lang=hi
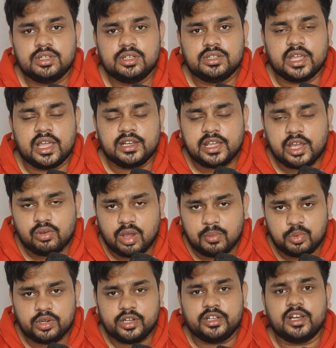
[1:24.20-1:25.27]
तहलका को
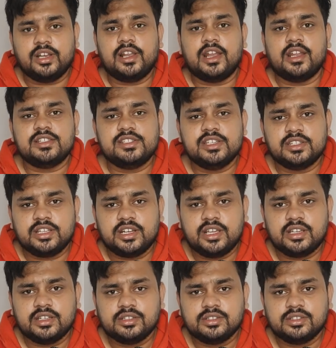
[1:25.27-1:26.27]
आपको रिटर्न लाना चाहिए था ना